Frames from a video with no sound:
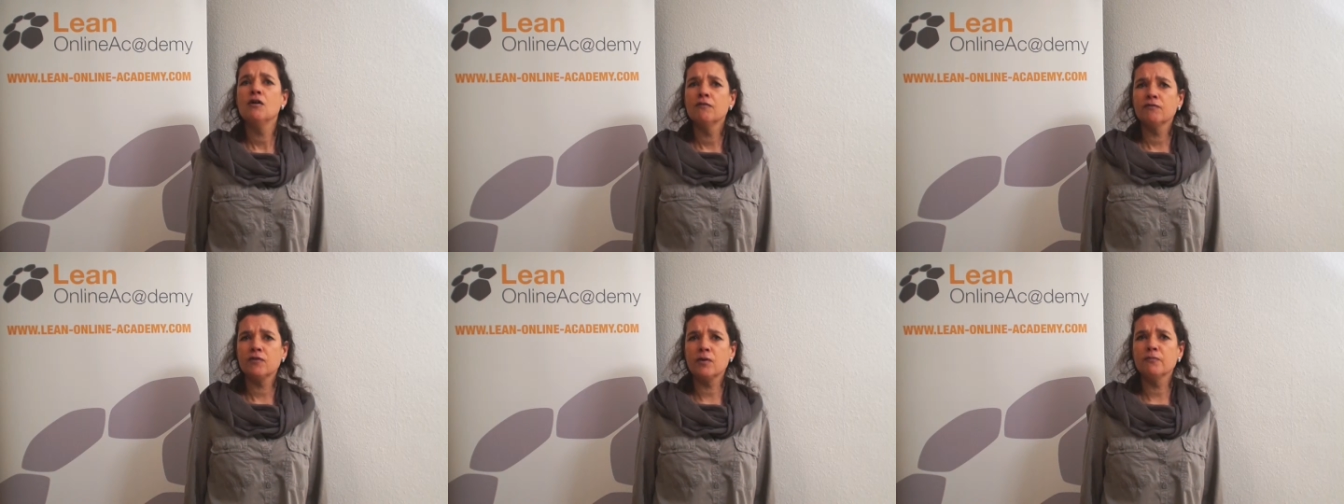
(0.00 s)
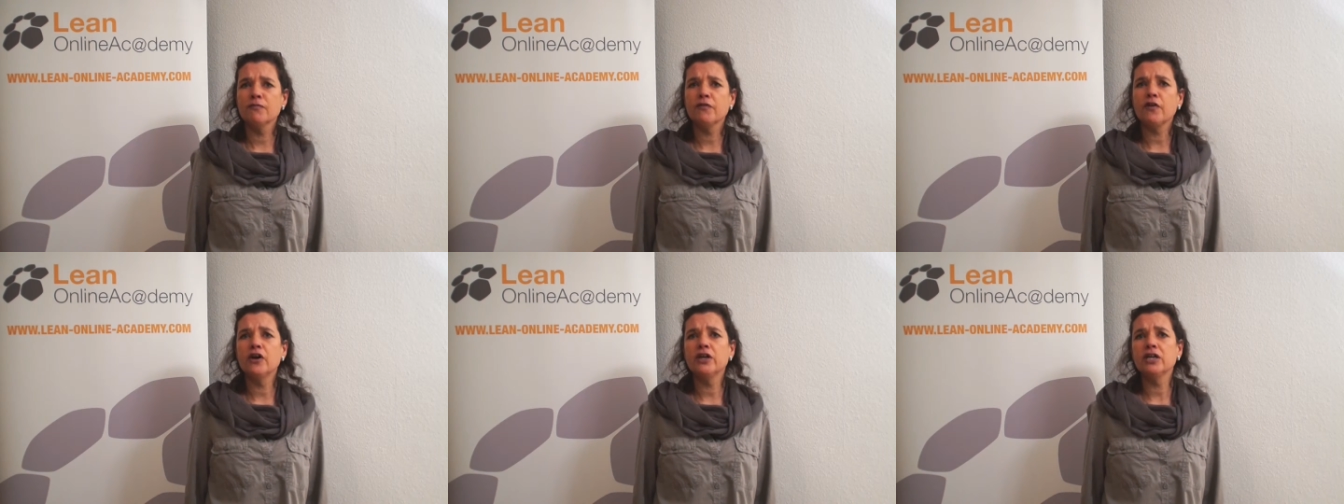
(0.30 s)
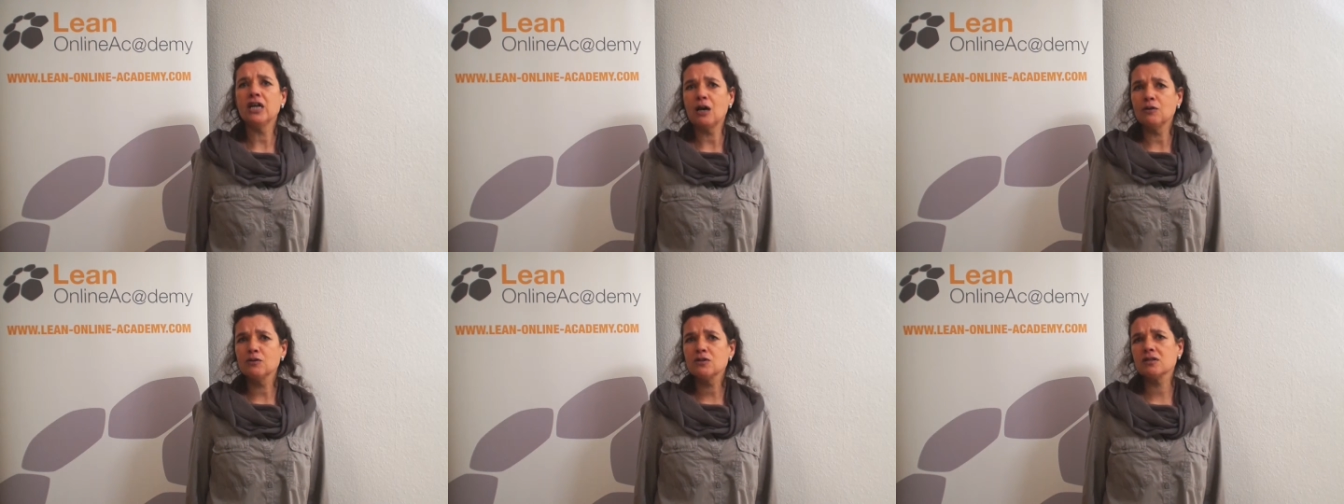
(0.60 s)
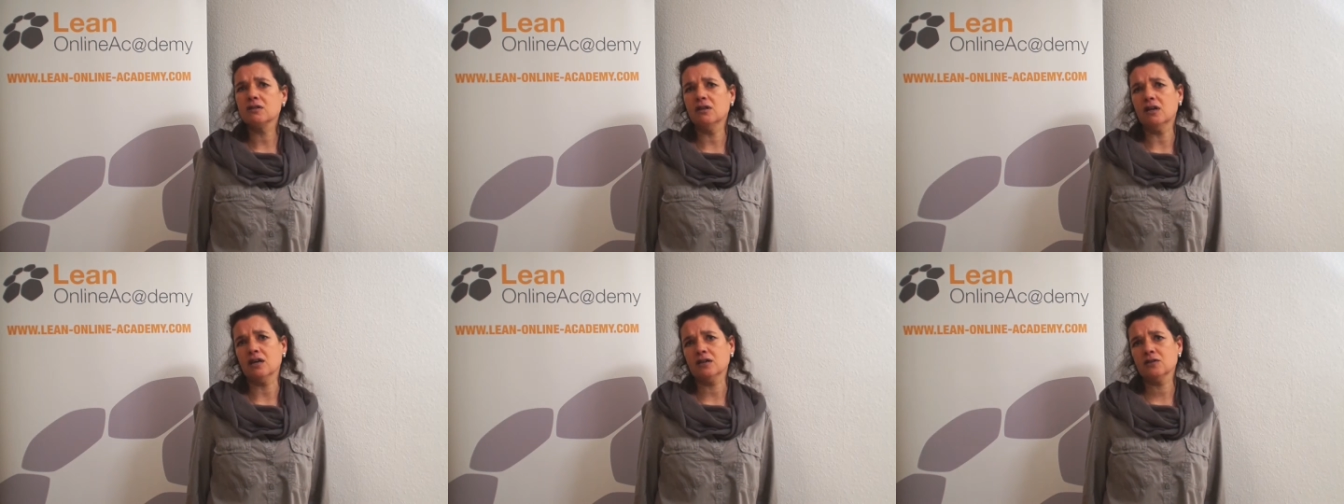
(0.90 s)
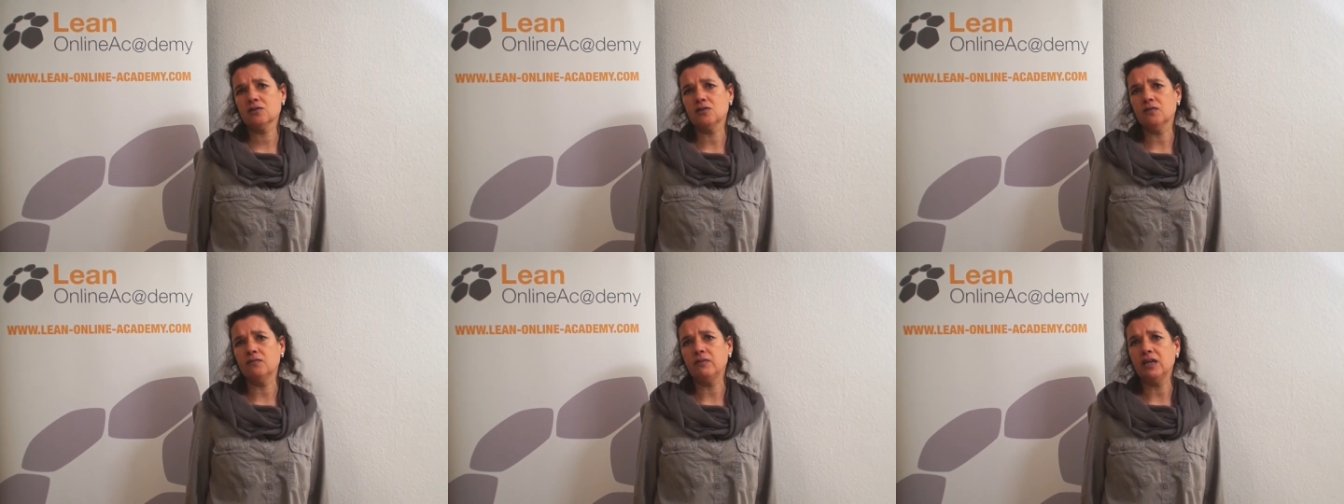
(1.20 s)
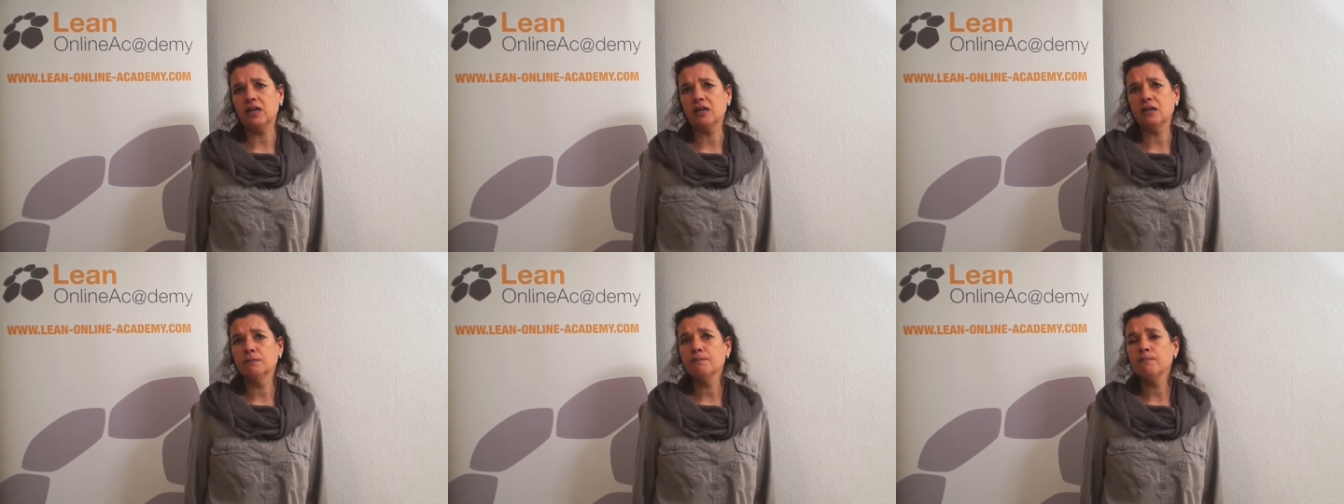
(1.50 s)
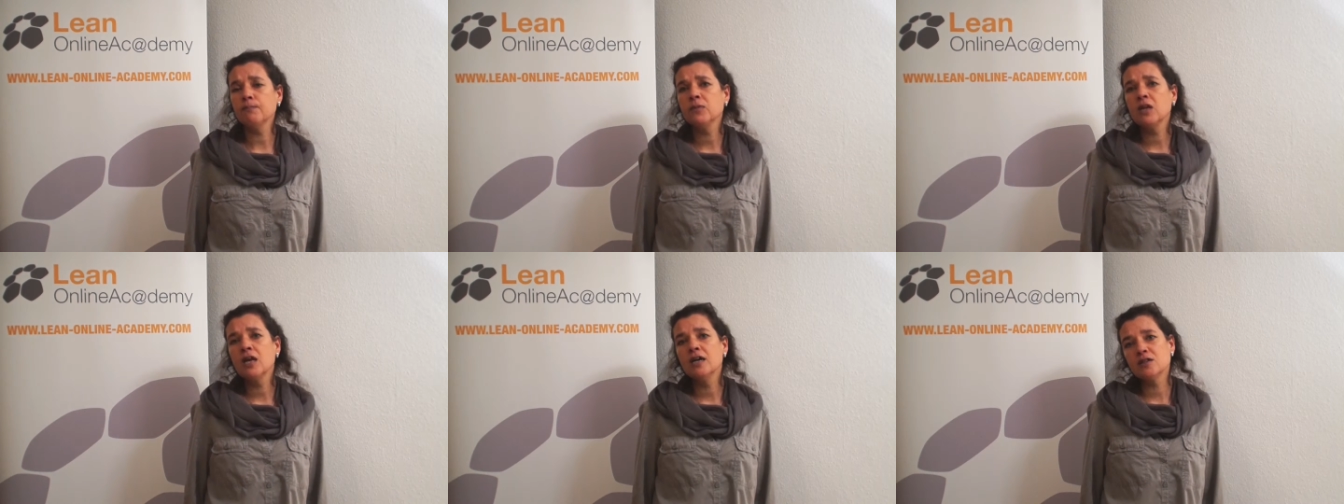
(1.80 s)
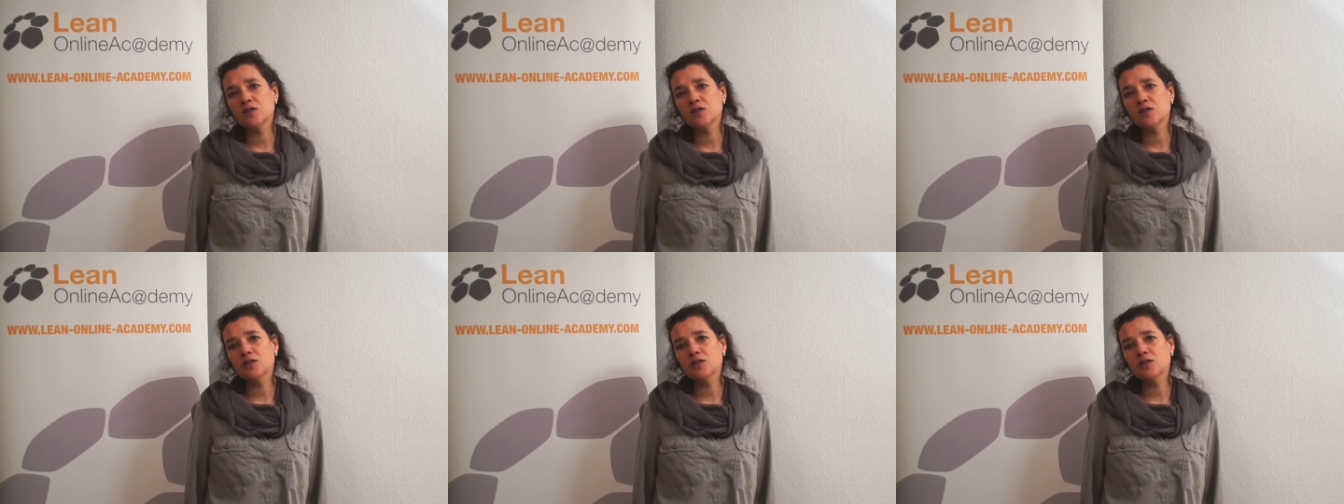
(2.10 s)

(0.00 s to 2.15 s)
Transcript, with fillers: vom Freund ausgelacht zu werden),